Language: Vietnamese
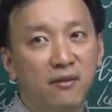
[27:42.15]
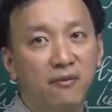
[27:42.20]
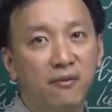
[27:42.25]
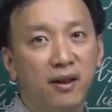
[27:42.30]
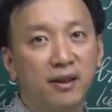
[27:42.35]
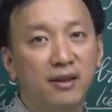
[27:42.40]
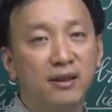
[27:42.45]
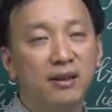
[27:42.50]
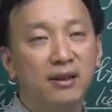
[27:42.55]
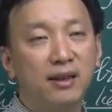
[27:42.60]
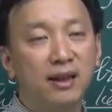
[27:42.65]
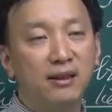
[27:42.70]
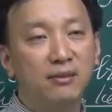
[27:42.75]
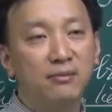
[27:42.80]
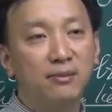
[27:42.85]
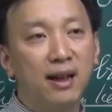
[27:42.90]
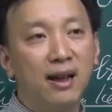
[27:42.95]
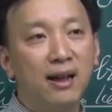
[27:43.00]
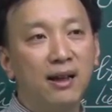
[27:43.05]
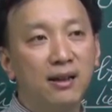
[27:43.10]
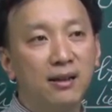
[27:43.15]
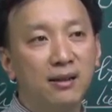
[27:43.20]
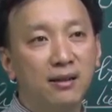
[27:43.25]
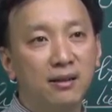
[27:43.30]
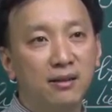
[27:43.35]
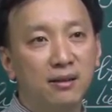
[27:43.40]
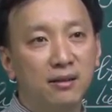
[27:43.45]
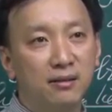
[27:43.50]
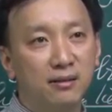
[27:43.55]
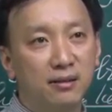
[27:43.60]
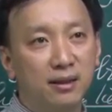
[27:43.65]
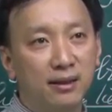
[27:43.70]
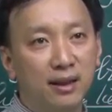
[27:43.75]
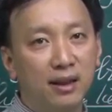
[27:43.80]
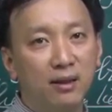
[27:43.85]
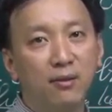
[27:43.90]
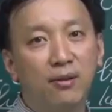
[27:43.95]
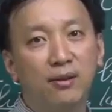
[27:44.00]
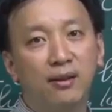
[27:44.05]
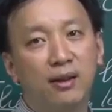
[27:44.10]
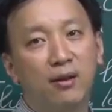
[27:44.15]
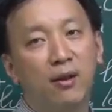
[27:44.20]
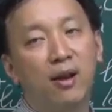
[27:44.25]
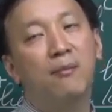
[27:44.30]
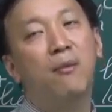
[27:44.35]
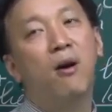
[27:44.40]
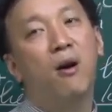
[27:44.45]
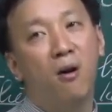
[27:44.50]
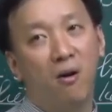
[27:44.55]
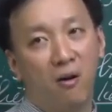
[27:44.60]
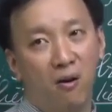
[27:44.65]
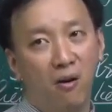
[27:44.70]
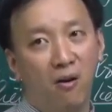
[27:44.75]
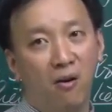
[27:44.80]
và những để chúng ta để ta để loại bỏ